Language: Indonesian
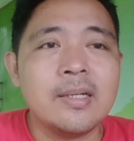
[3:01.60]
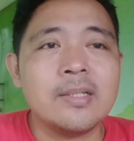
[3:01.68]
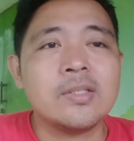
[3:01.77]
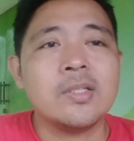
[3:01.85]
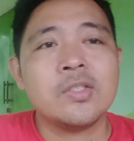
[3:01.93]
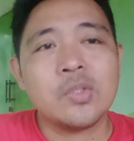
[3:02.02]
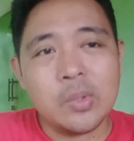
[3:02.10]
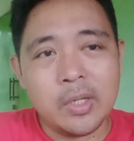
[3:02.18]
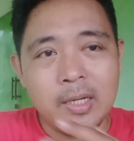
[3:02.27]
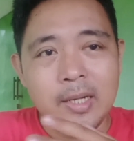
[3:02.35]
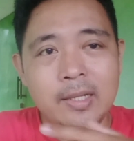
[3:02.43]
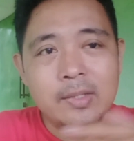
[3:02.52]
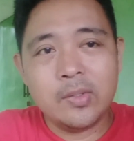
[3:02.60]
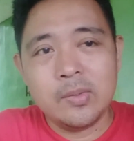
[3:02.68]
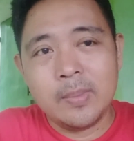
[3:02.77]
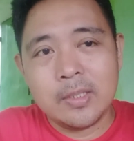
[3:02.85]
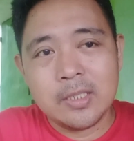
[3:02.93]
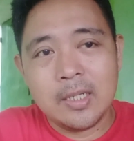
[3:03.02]
it's okay lah itu
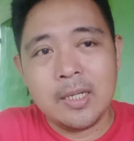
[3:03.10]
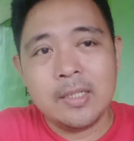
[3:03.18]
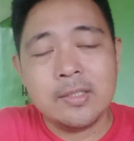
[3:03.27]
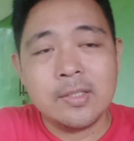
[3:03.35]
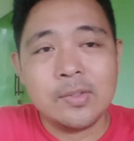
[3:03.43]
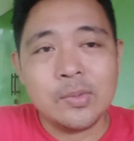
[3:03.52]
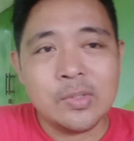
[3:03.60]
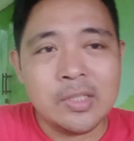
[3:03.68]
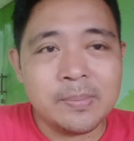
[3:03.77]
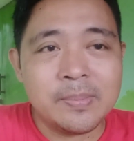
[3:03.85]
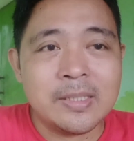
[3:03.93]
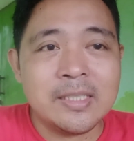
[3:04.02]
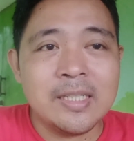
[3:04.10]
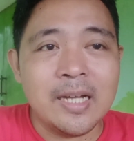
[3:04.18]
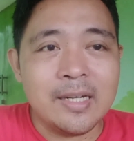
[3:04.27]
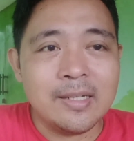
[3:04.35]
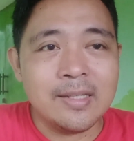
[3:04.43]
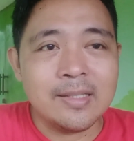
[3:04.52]
masalah institusi
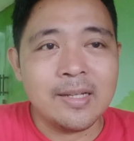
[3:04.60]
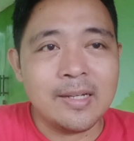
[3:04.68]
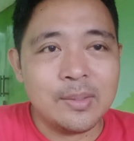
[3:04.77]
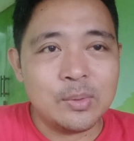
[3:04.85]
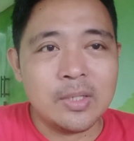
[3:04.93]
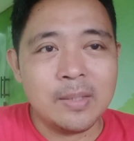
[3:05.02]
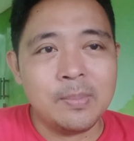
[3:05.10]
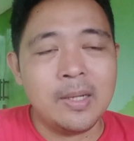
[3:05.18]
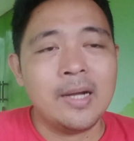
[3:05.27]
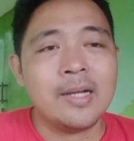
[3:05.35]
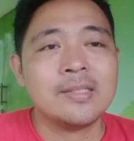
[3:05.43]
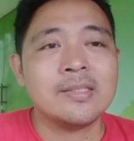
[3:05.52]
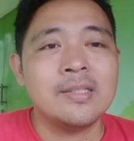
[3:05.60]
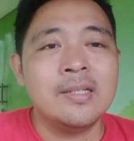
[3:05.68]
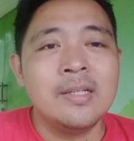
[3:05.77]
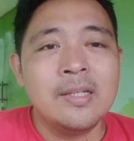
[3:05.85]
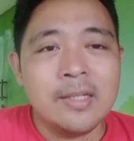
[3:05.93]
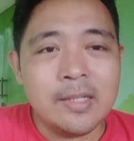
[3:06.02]
kebersihan kita nggak usah bahas.
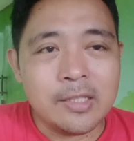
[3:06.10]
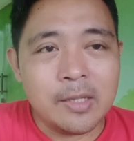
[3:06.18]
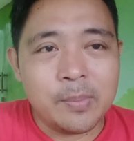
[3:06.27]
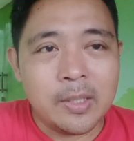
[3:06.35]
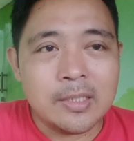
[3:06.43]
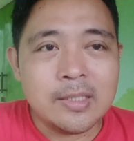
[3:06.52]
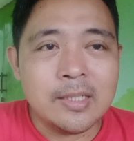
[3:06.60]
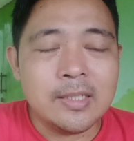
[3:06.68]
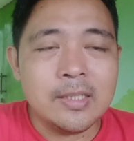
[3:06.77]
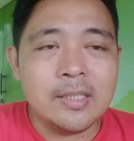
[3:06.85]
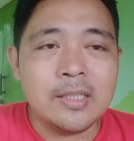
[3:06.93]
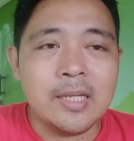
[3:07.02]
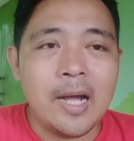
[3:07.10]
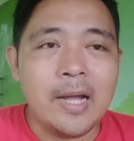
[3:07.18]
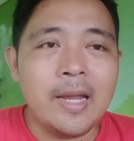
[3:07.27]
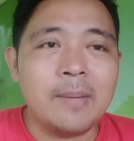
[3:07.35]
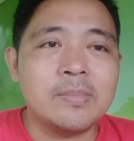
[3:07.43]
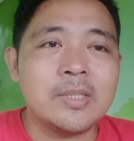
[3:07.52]
Kita bahasnya di
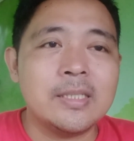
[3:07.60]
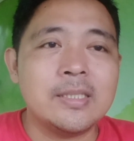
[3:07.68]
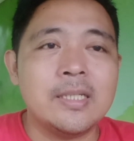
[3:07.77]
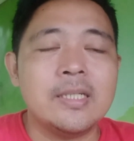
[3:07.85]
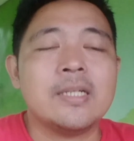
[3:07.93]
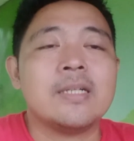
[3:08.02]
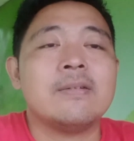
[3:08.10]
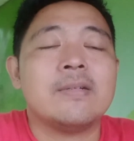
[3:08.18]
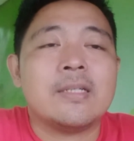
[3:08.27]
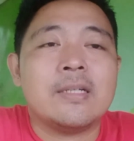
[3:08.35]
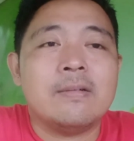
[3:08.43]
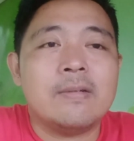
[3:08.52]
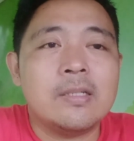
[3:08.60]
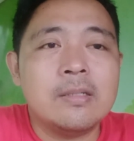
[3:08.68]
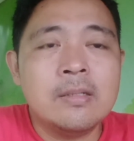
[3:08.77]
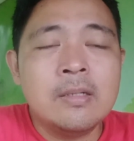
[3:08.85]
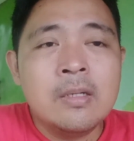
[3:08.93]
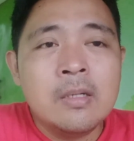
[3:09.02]
ayam saja ya kawan-kawan.
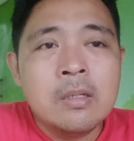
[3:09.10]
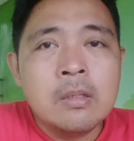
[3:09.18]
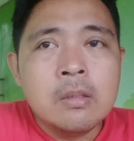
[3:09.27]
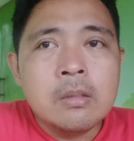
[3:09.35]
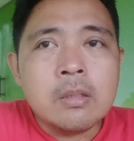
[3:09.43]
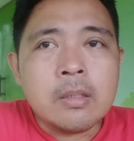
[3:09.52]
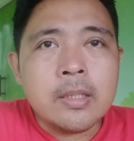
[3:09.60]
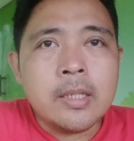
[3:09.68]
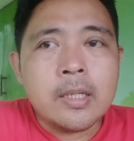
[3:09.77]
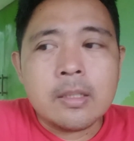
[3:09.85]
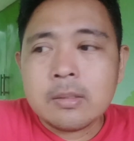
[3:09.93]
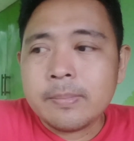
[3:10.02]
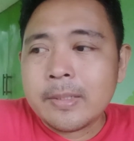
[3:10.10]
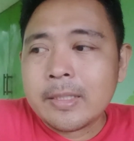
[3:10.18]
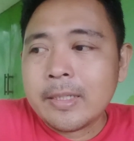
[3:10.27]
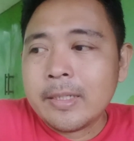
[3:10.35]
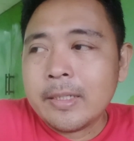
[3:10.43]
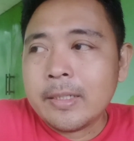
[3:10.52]
Jadi ya
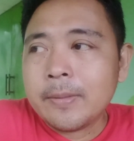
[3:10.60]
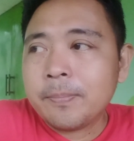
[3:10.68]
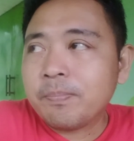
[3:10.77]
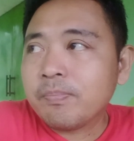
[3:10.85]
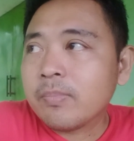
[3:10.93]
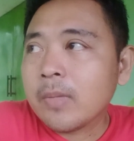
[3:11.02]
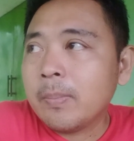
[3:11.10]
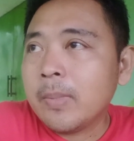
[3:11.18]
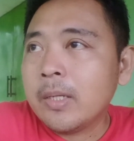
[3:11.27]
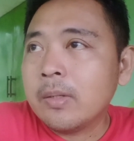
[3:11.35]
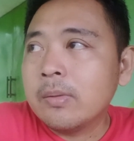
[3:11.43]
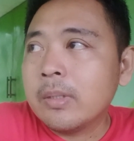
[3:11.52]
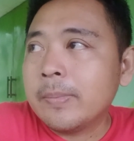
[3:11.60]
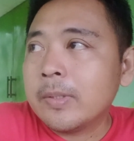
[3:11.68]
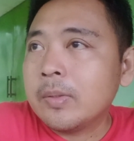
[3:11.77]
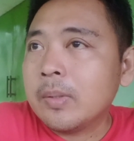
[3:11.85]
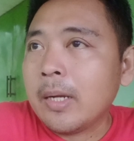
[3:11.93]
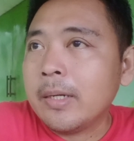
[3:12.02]
seperti ini. Minggu
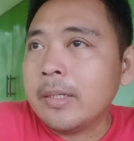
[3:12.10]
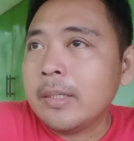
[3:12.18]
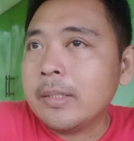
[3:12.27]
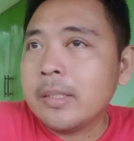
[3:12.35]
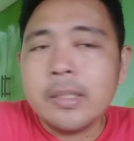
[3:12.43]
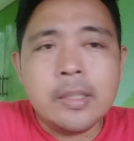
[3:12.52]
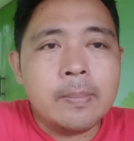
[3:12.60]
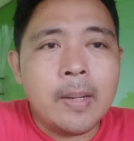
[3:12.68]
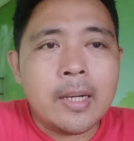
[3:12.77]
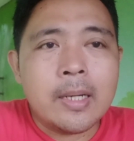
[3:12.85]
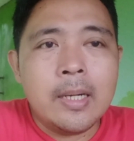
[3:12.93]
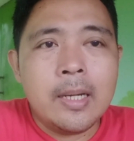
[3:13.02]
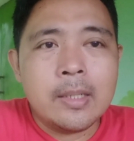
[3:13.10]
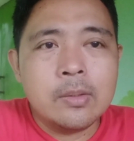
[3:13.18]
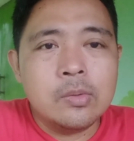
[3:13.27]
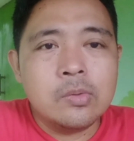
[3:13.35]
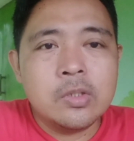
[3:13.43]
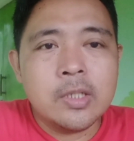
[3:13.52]
kebetulan ini di Magelang
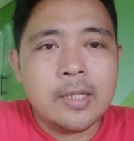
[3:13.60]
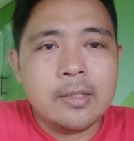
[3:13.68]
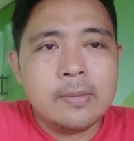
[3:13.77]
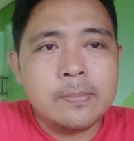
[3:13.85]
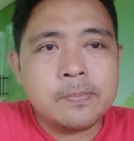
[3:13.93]
hujan.